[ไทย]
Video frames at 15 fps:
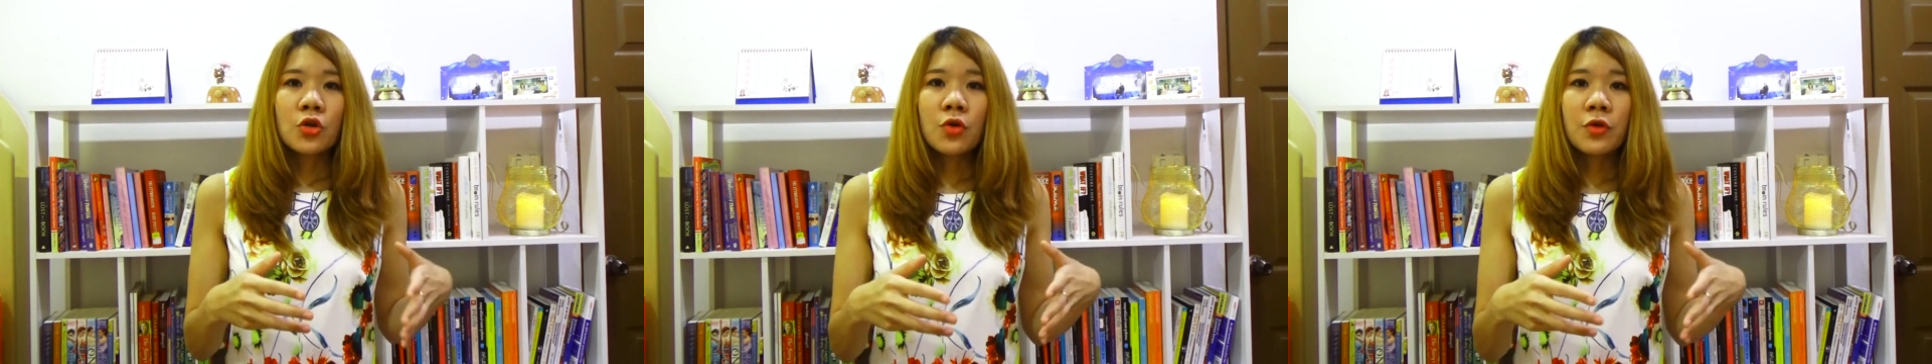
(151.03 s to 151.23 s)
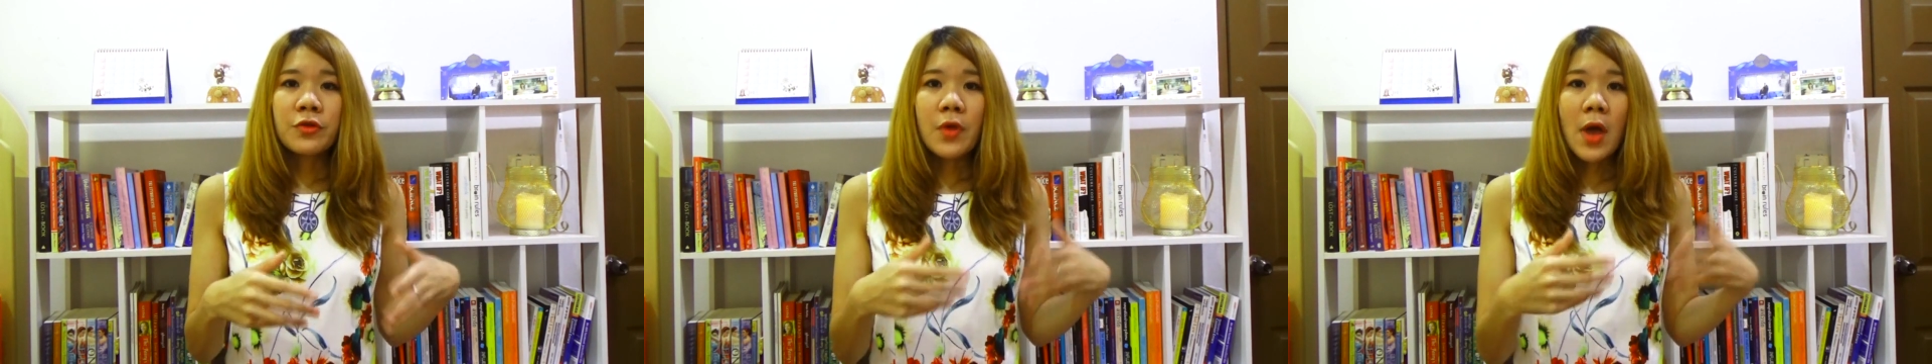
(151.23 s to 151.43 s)

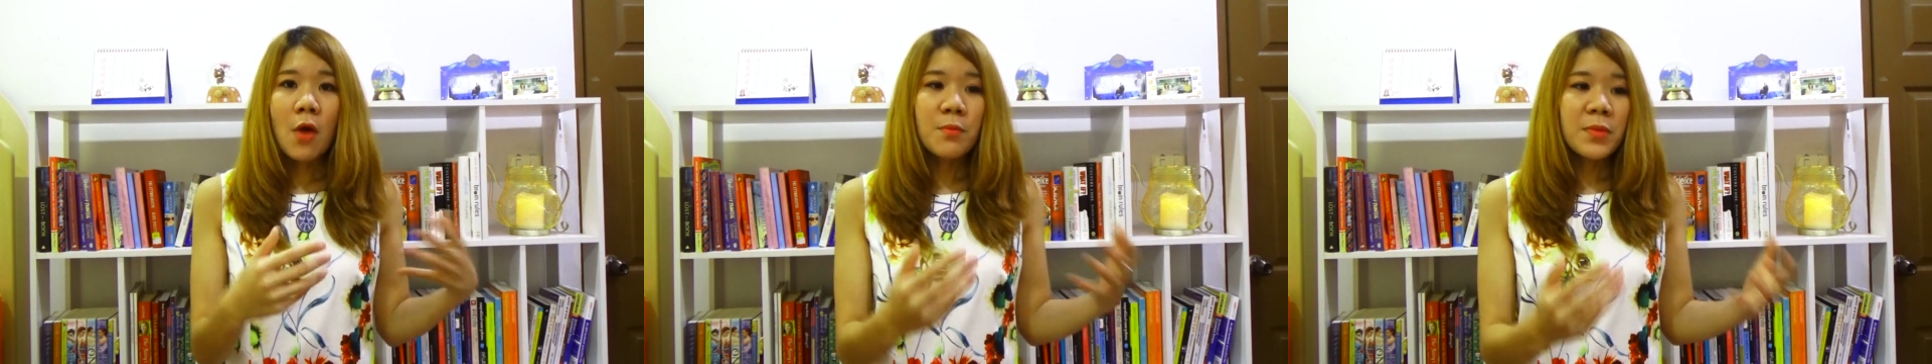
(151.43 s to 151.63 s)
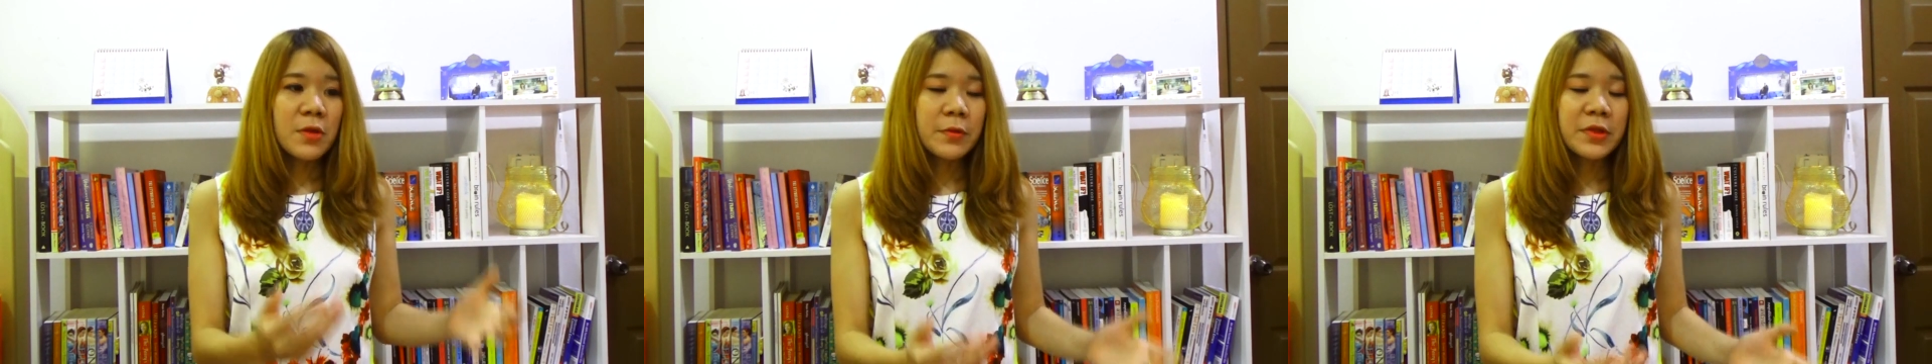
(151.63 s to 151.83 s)
could you
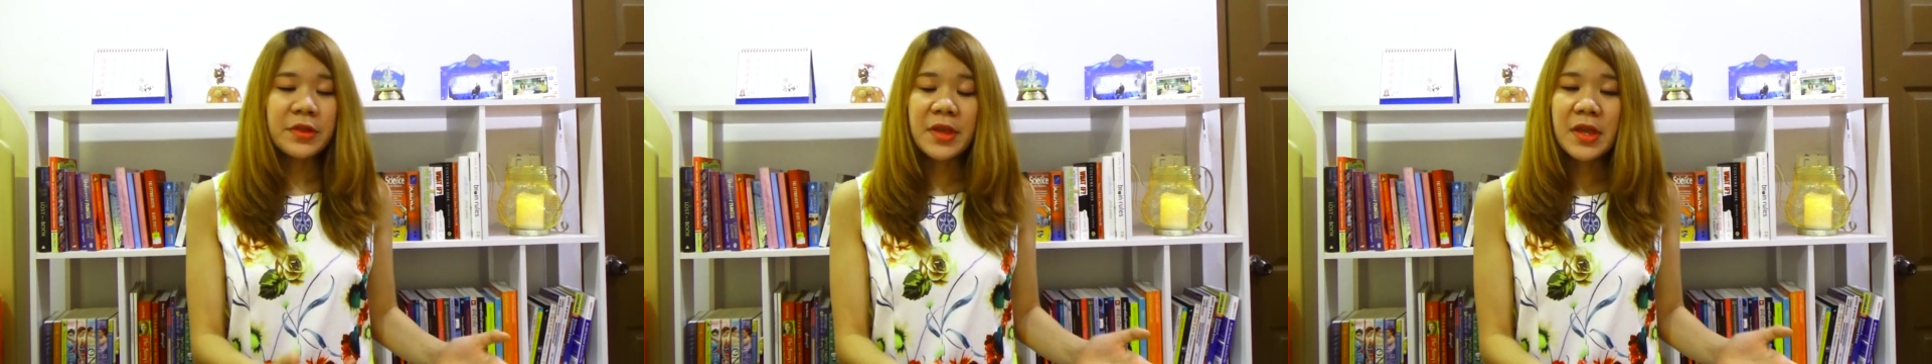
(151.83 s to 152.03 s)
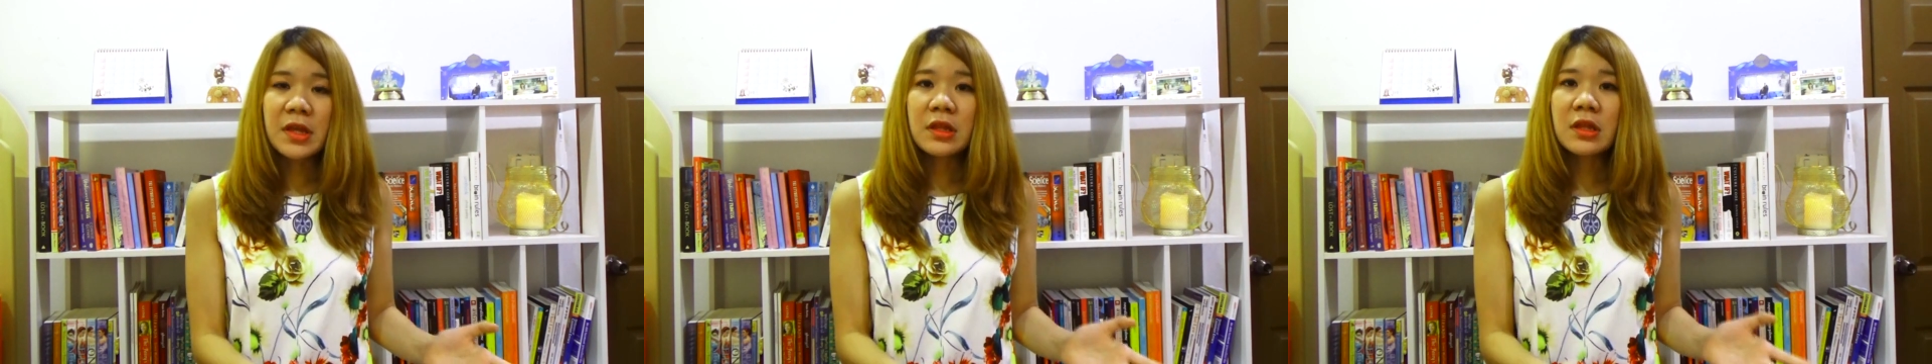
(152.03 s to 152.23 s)
help me with
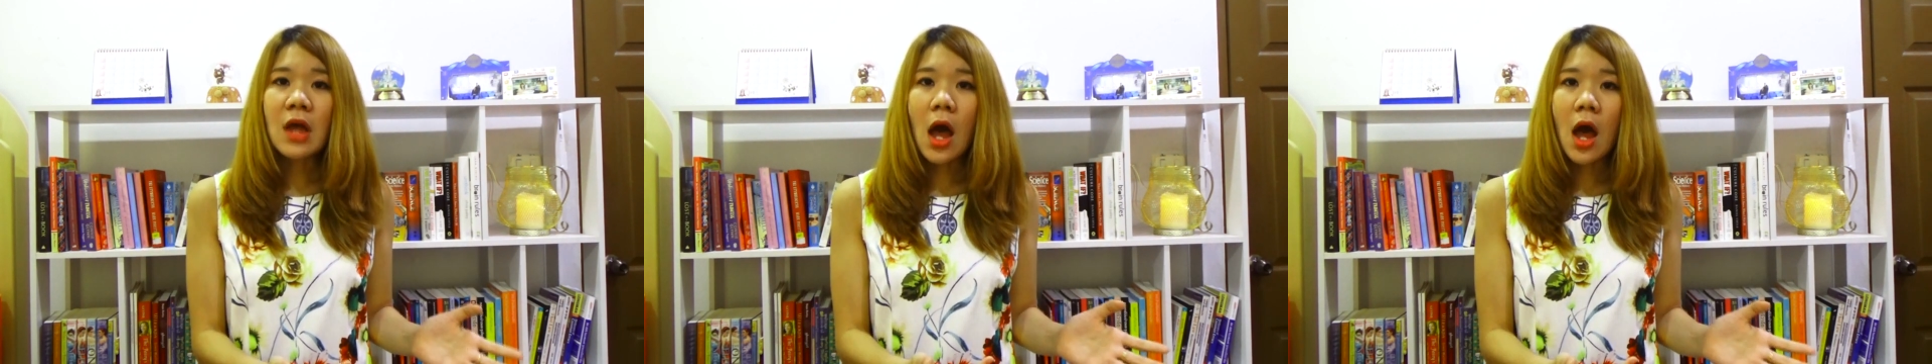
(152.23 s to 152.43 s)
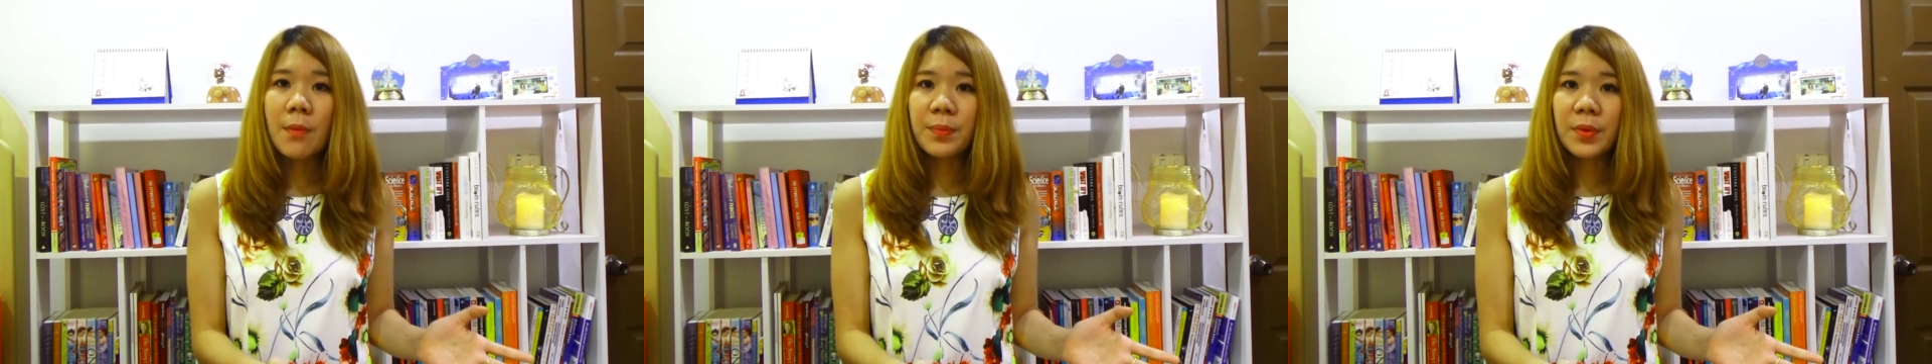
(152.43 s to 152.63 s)
this
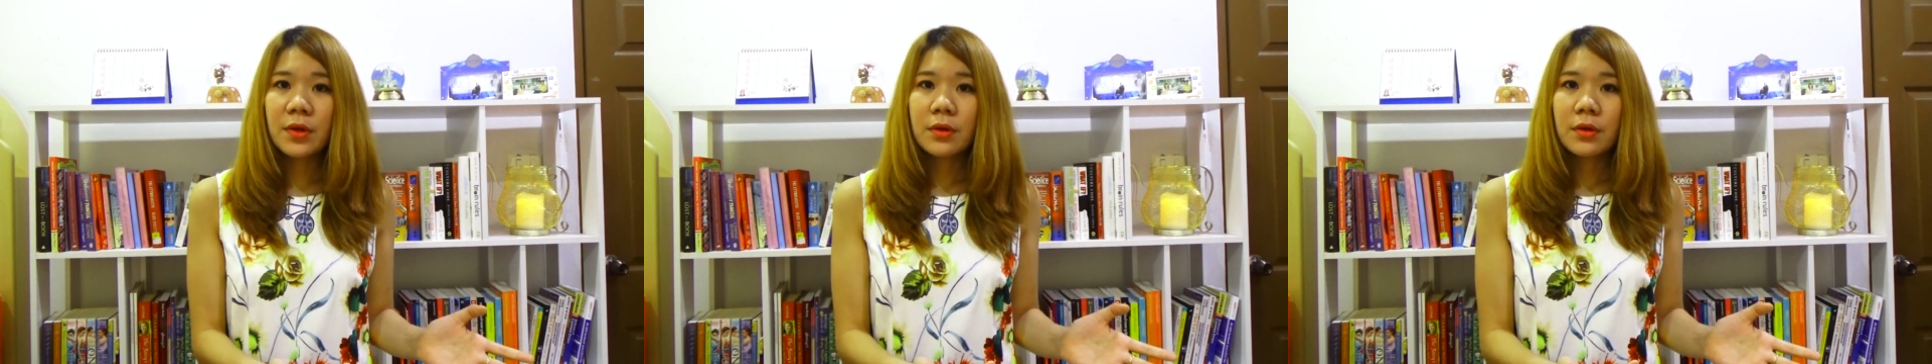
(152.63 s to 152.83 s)
cup